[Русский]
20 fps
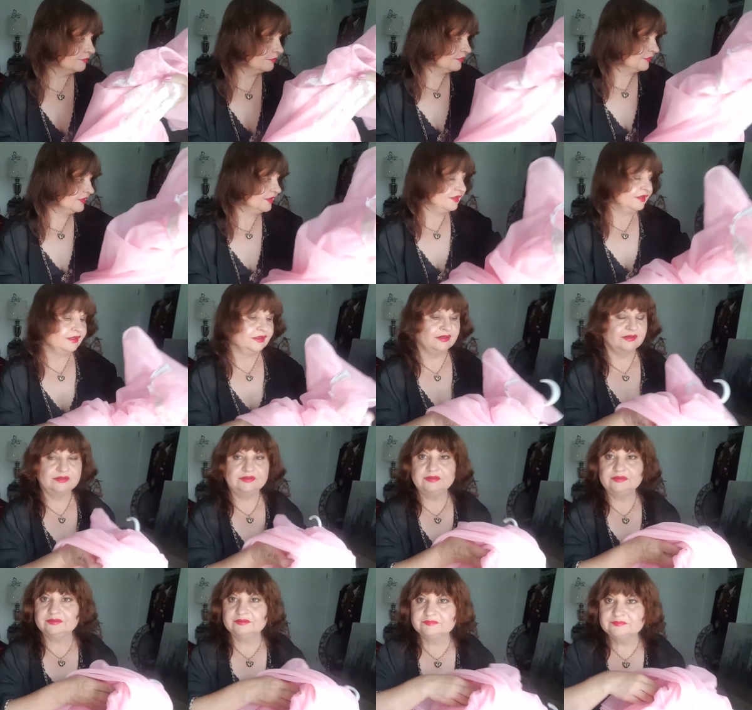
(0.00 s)

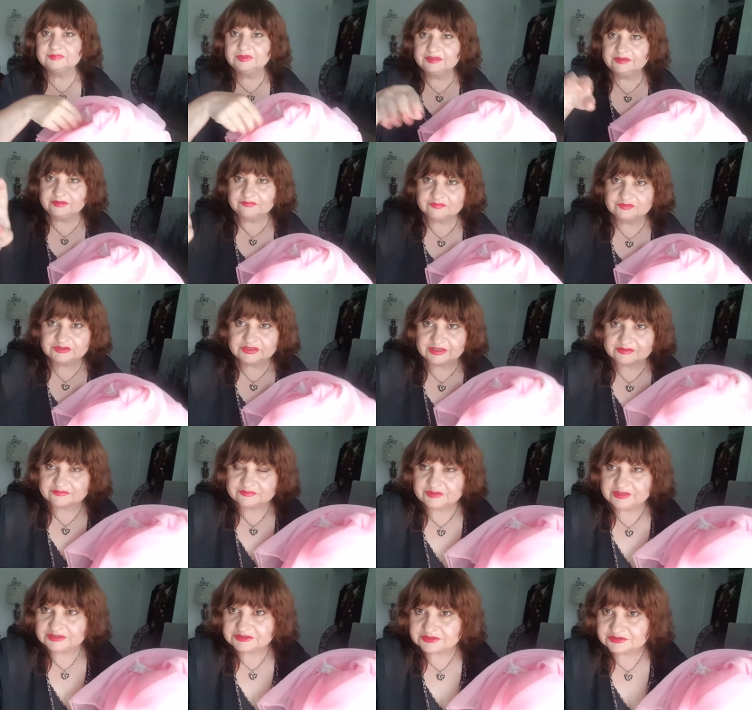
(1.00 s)
Далее, так,
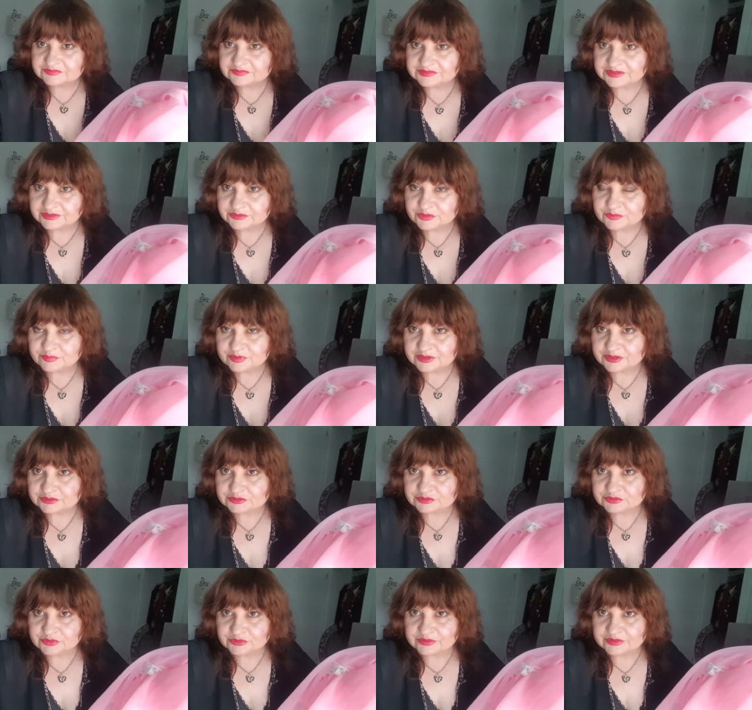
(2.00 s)
я сейчас встану и
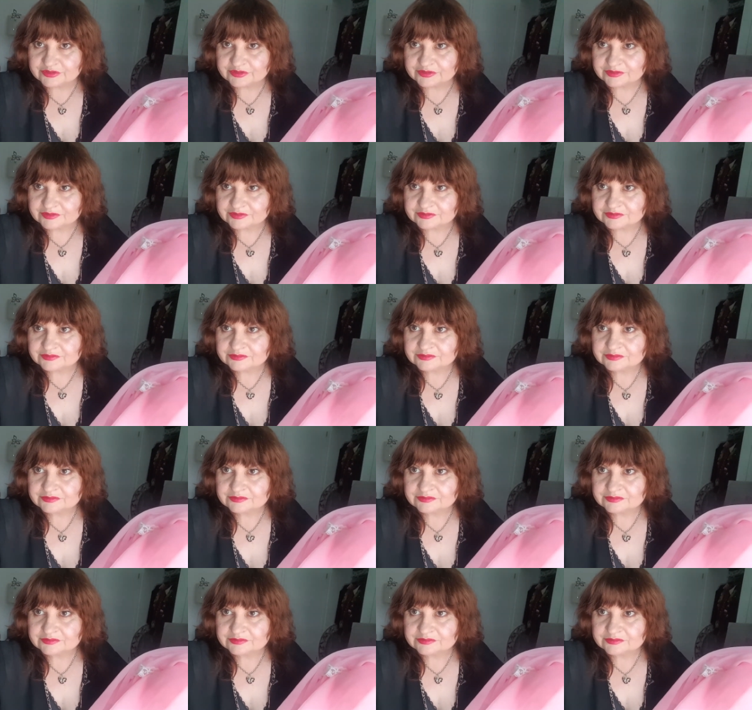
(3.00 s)
покажу другие халаты.